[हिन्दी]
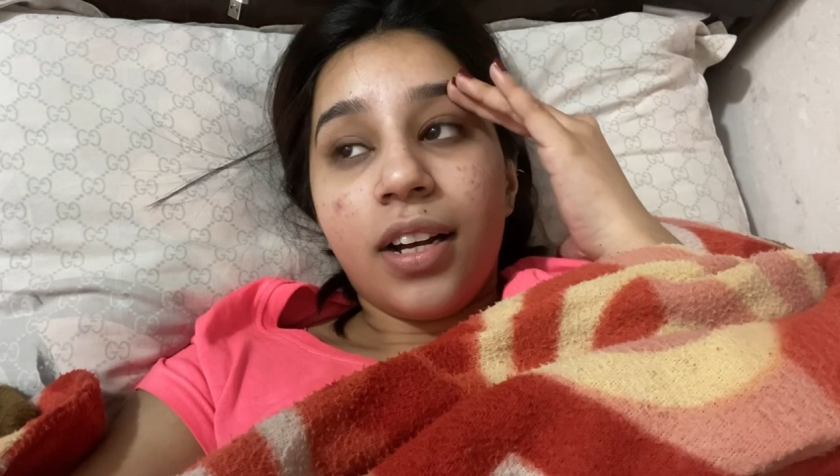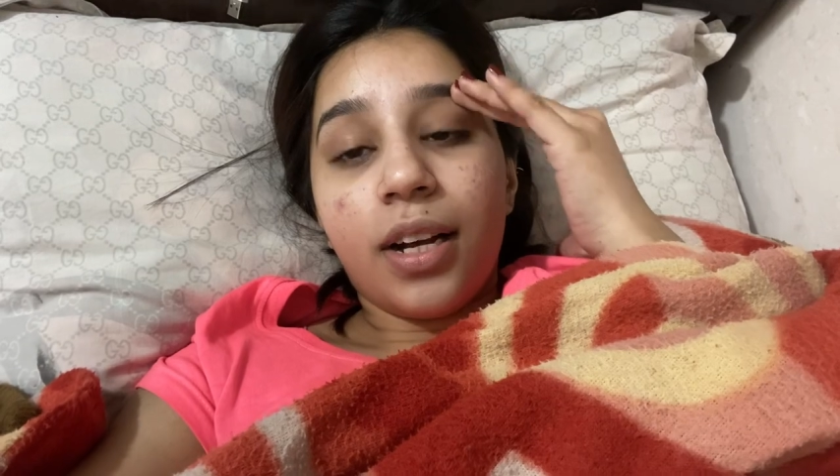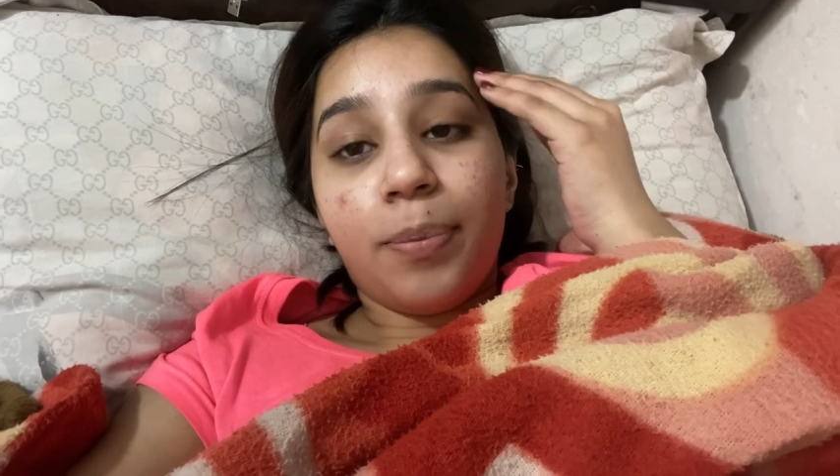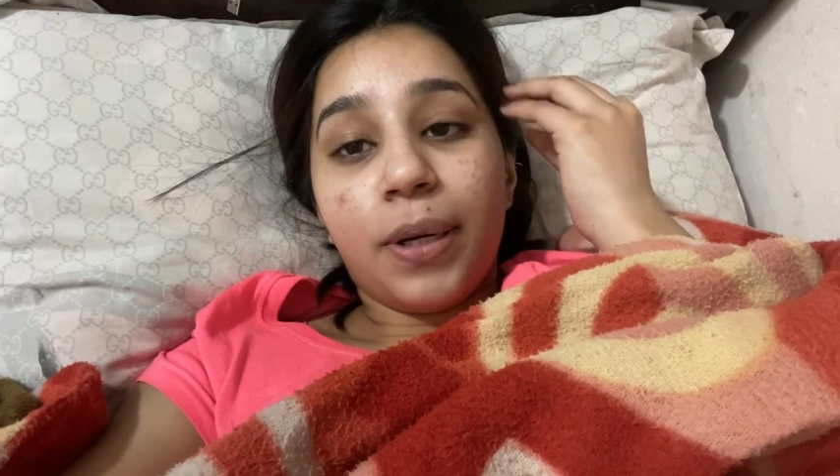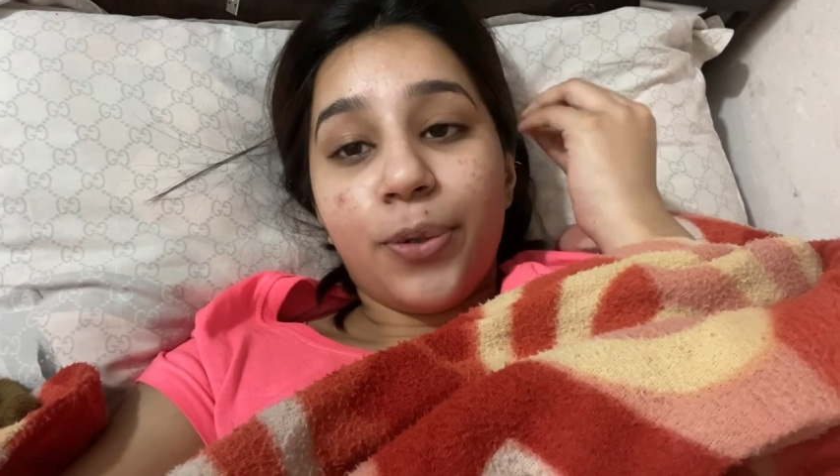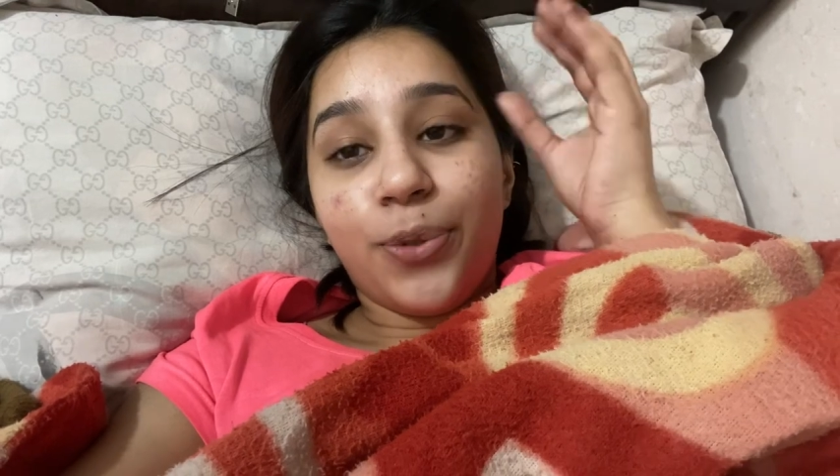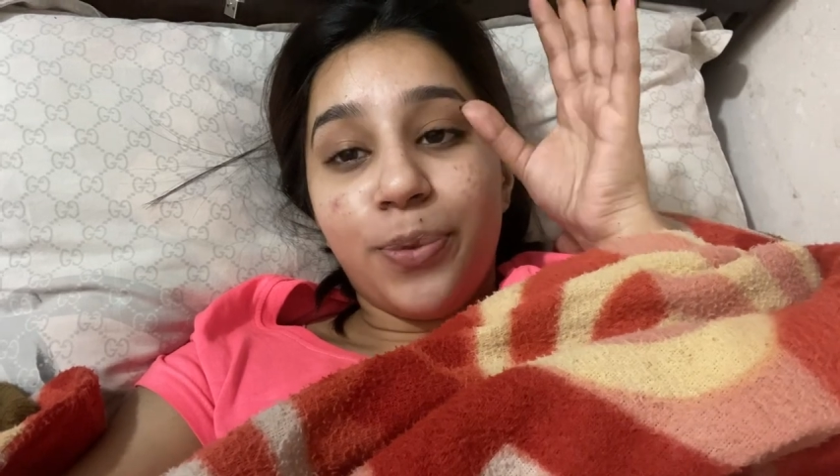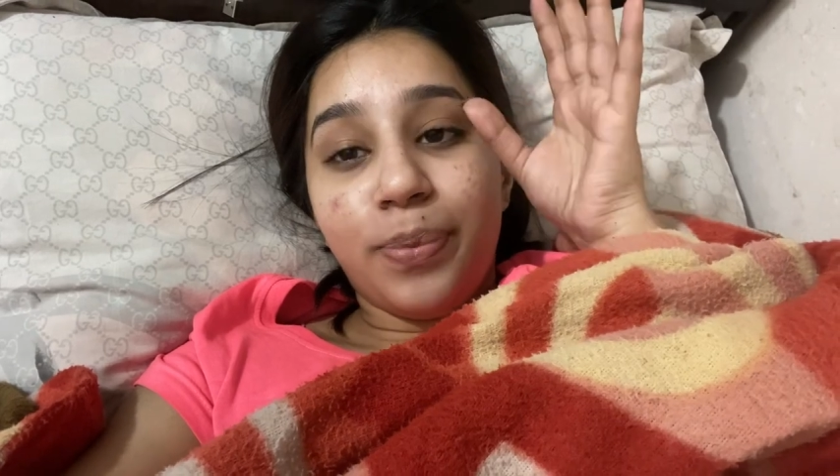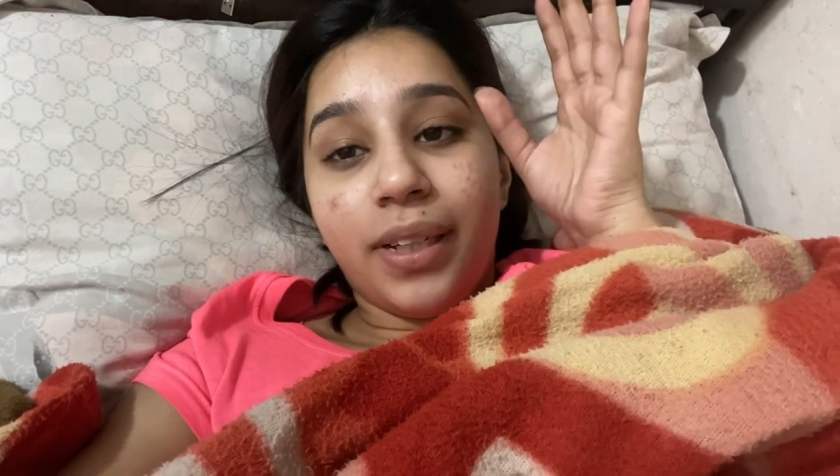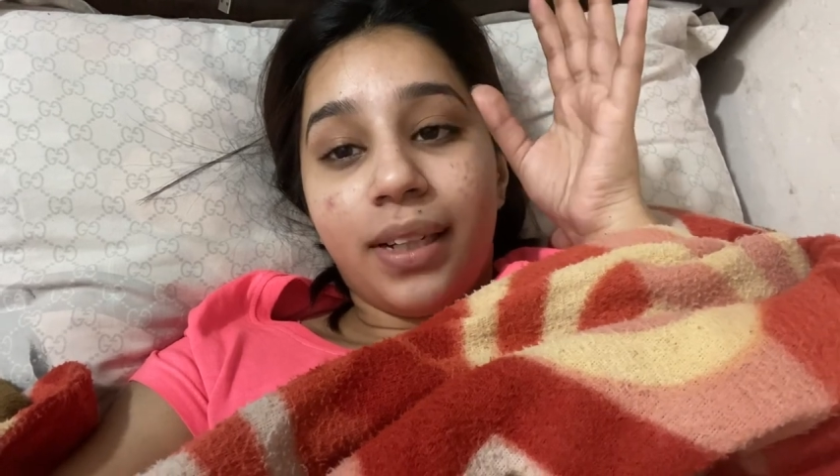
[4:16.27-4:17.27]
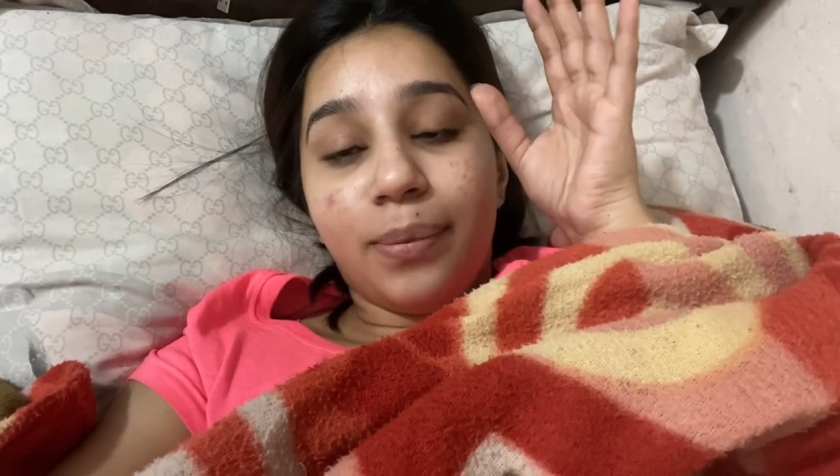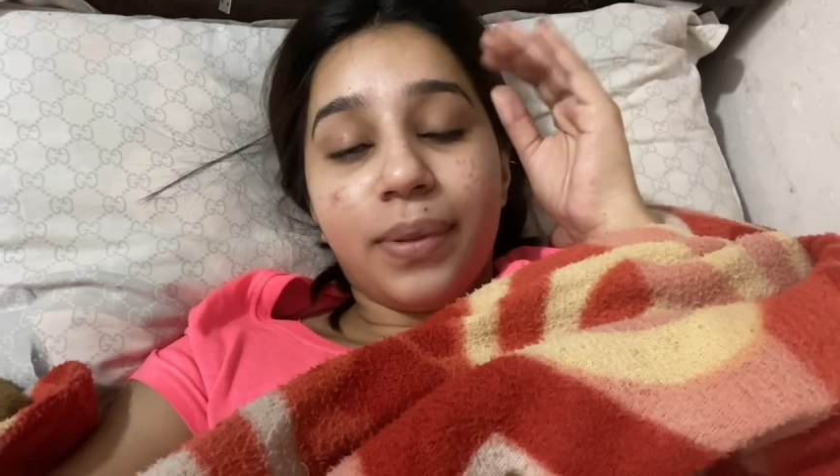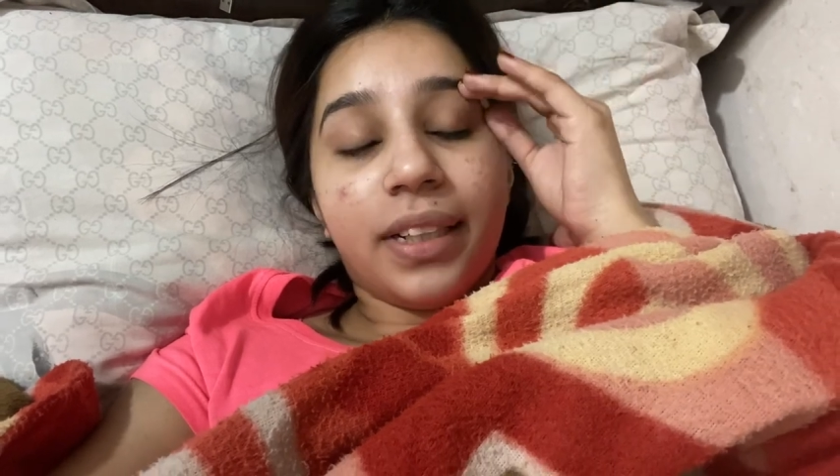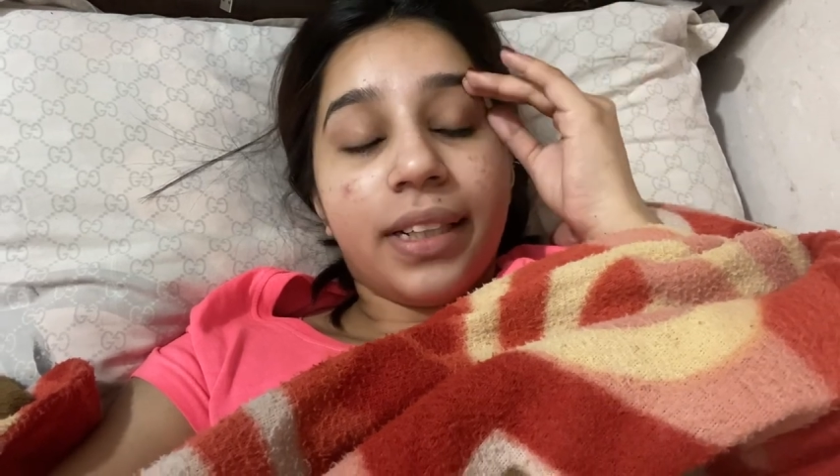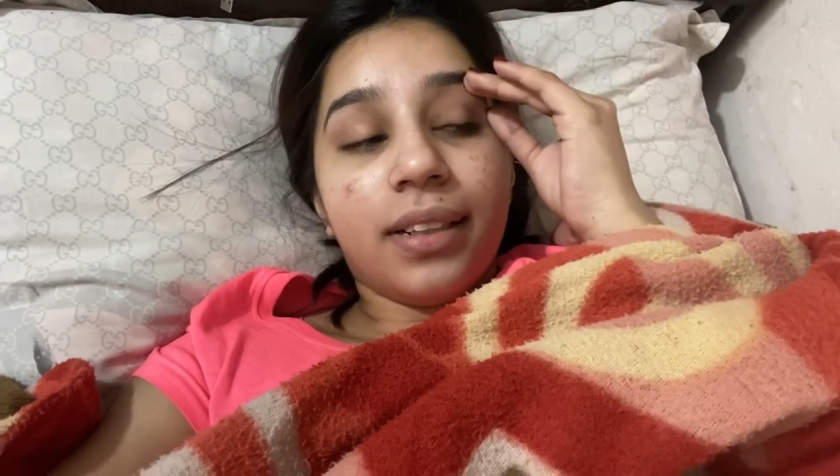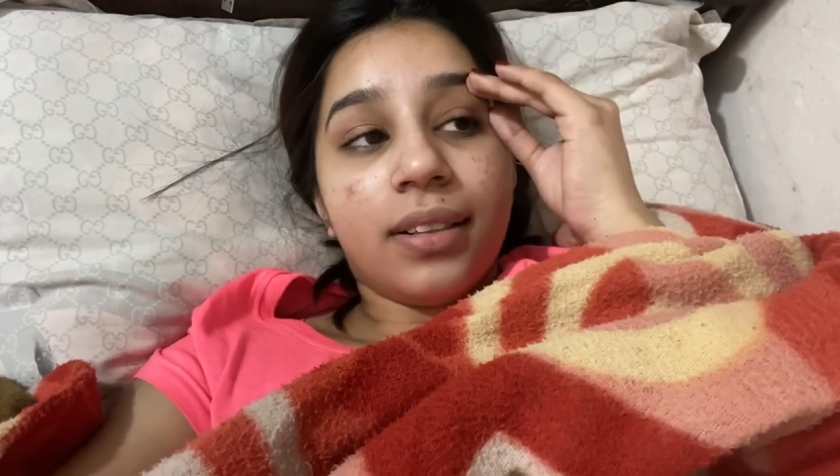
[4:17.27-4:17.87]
अपना घूम घाम के